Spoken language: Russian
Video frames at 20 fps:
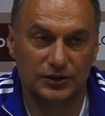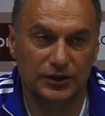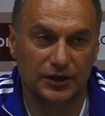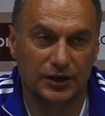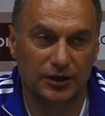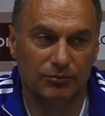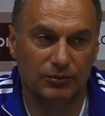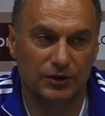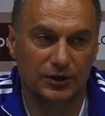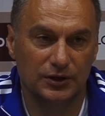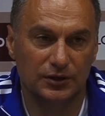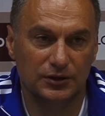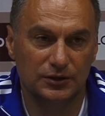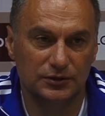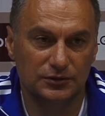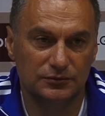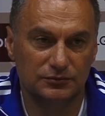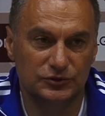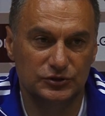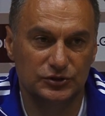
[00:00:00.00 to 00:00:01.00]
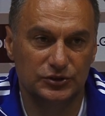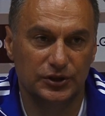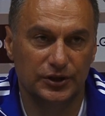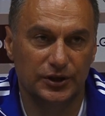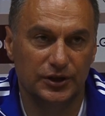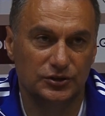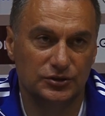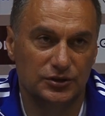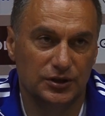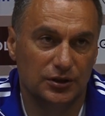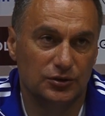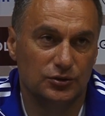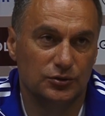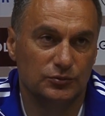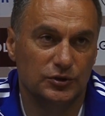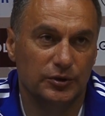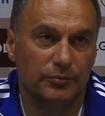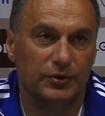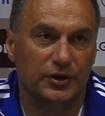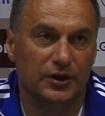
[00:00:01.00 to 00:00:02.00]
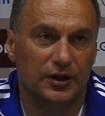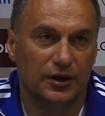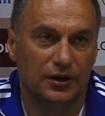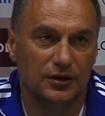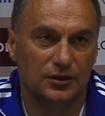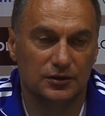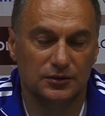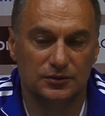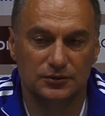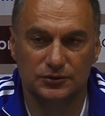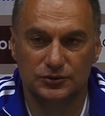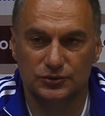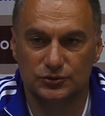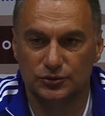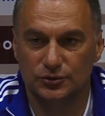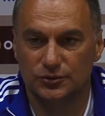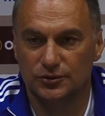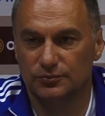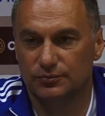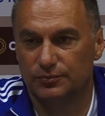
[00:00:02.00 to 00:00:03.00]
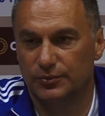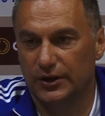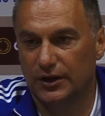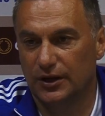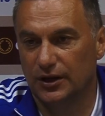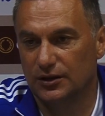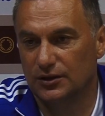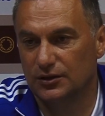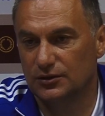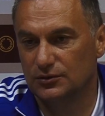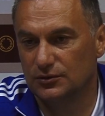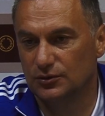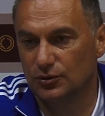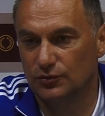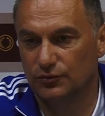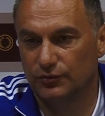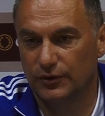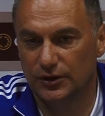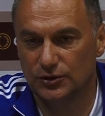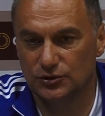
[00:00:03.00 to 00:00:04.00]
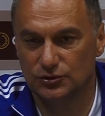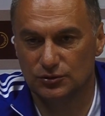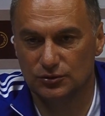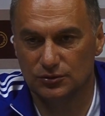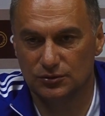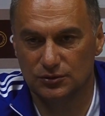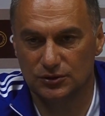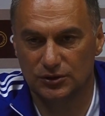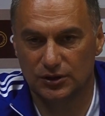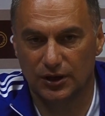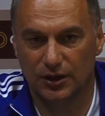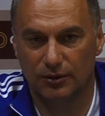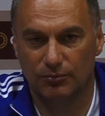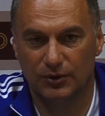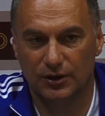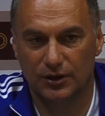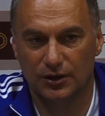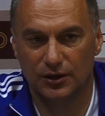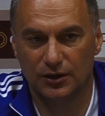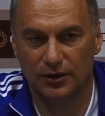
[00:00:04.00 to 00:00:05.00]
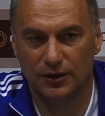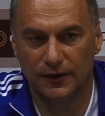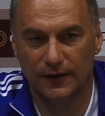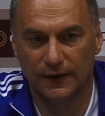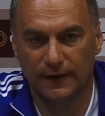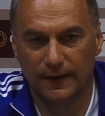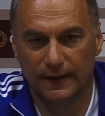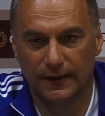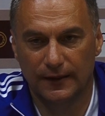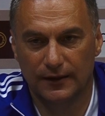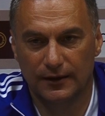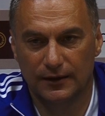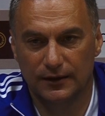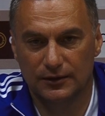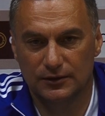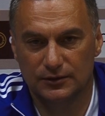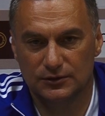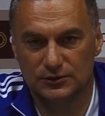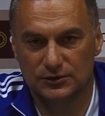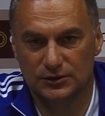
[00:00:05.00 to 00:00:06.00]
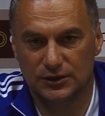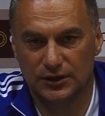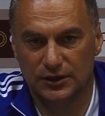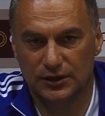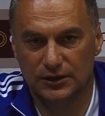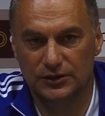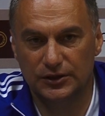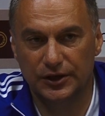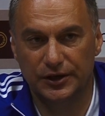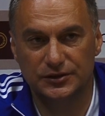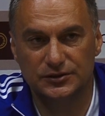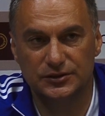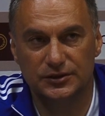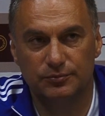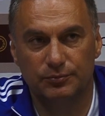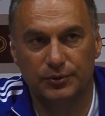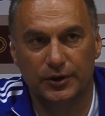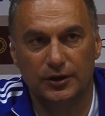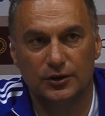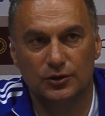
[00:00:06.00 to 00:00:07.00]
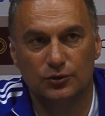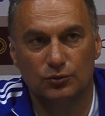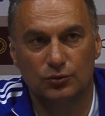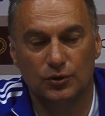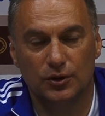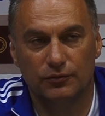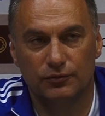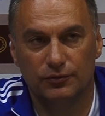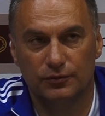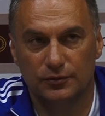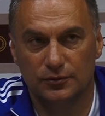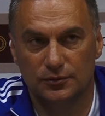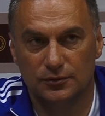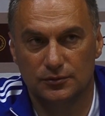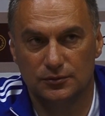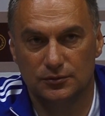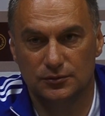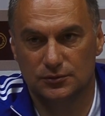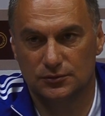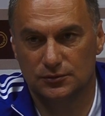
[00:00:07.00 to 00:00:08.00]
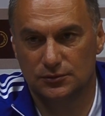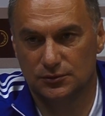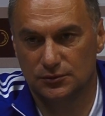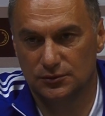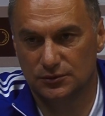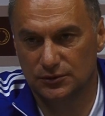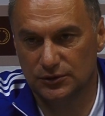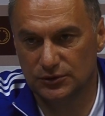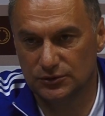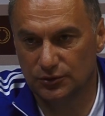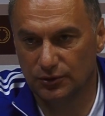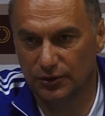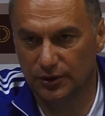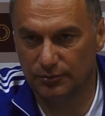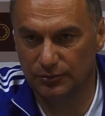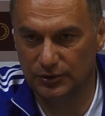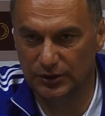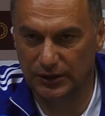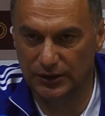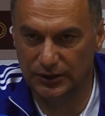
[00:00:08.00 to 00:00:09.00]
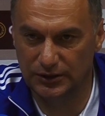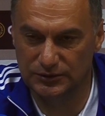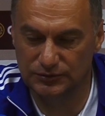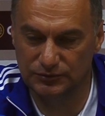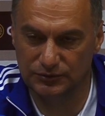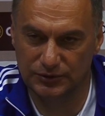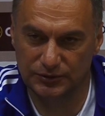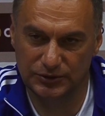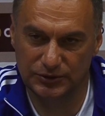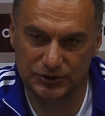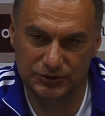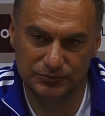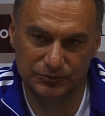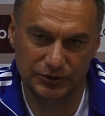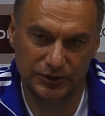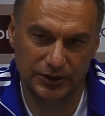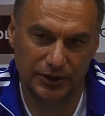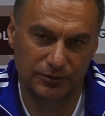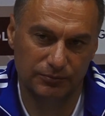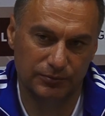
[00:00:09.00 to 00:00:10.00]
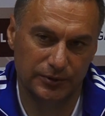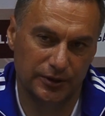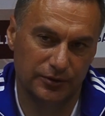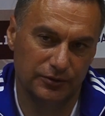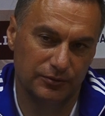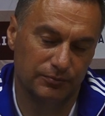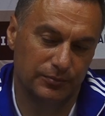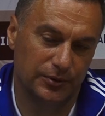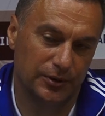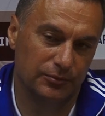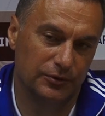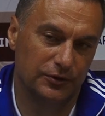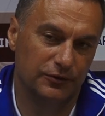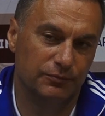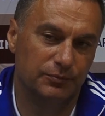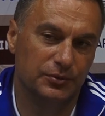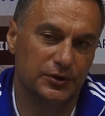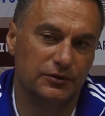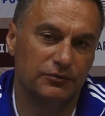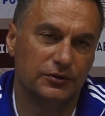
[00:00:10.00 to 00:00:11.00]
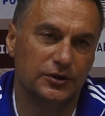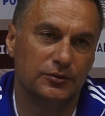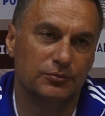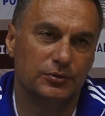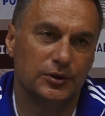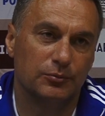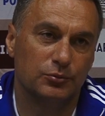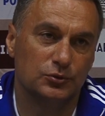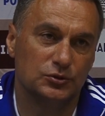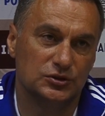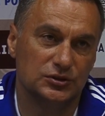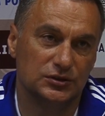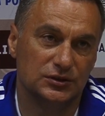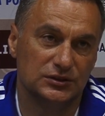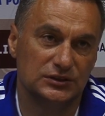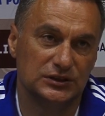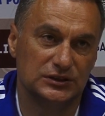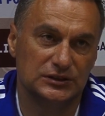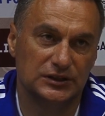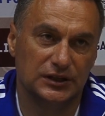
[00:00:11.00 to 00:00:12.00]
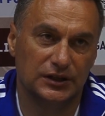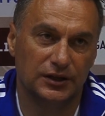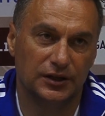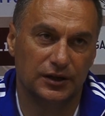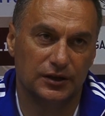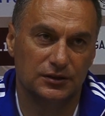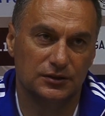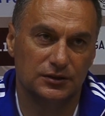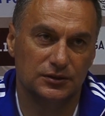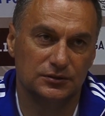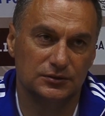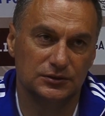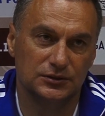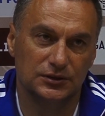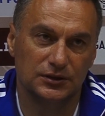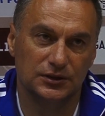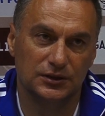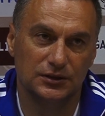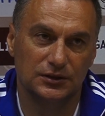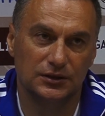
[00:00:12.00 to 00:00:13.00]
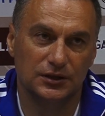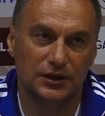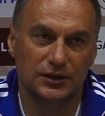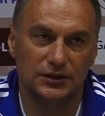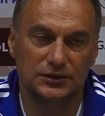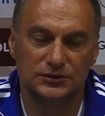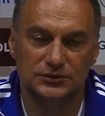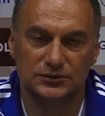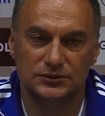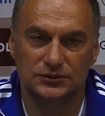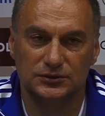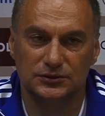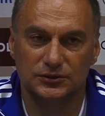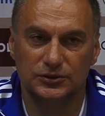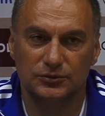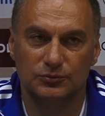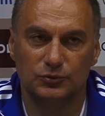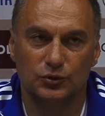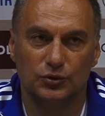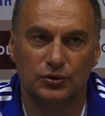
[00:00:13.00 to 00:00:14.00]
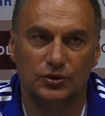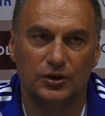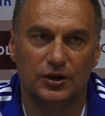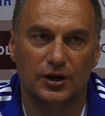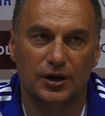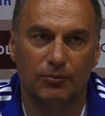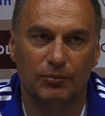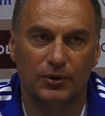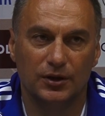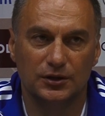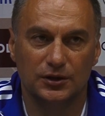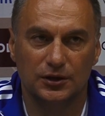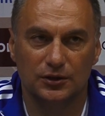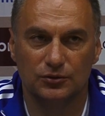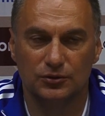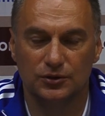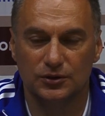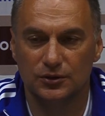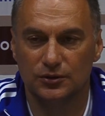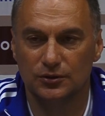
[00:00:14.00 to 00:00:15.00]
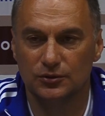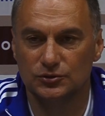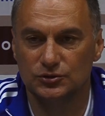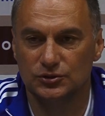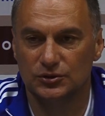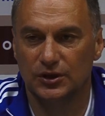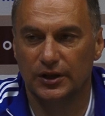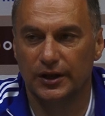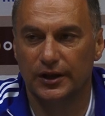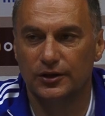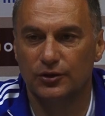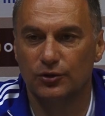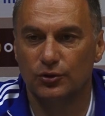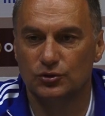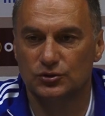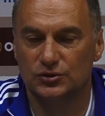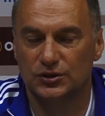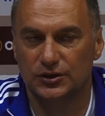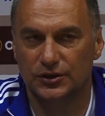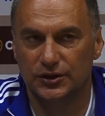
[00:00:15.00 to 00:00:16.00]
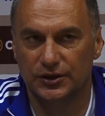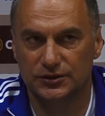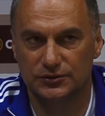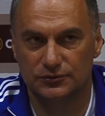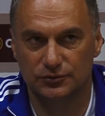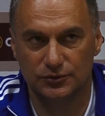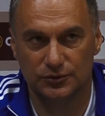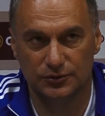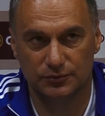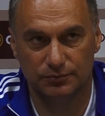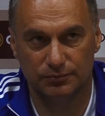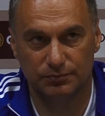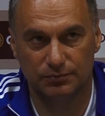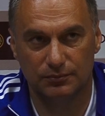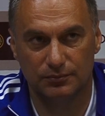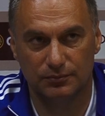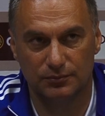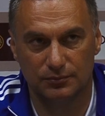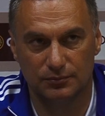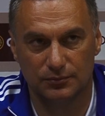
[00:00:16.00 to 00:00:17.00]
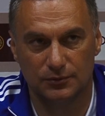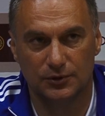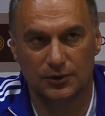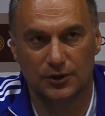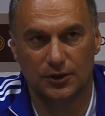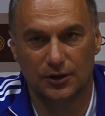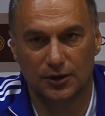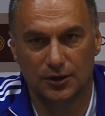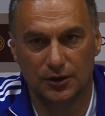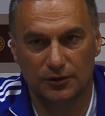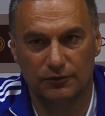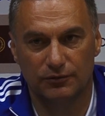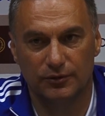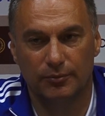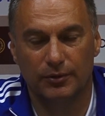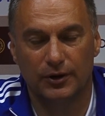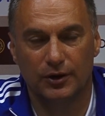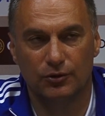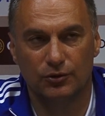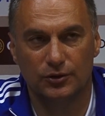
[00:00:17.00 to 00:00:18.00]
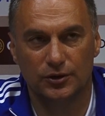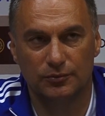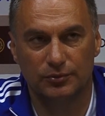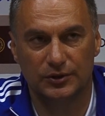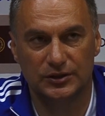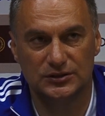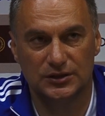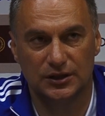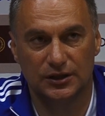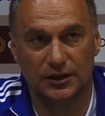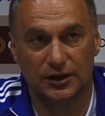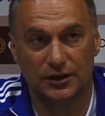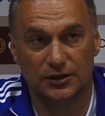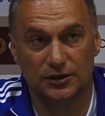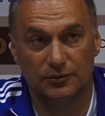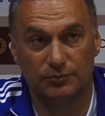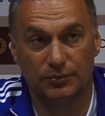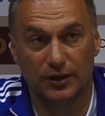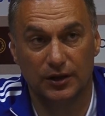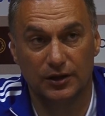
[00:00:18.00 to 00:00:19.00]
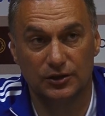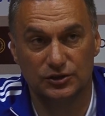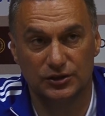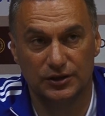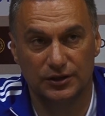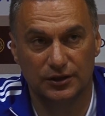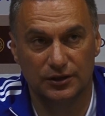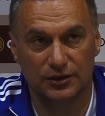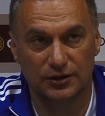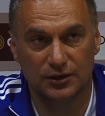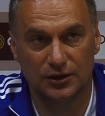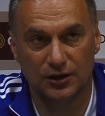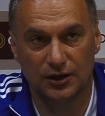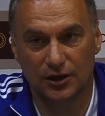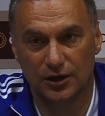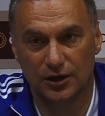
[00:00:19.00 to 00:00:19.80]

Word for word: этой команды 4 очка, то мне приятно. Еще приятный тот факт, что эта команда за 35 туров, э, насколько меня не изменяет память, впервые пропустила со стандарта. Это одна из немногих команд, которая очень надежно действует в обороне при стандартных положениях,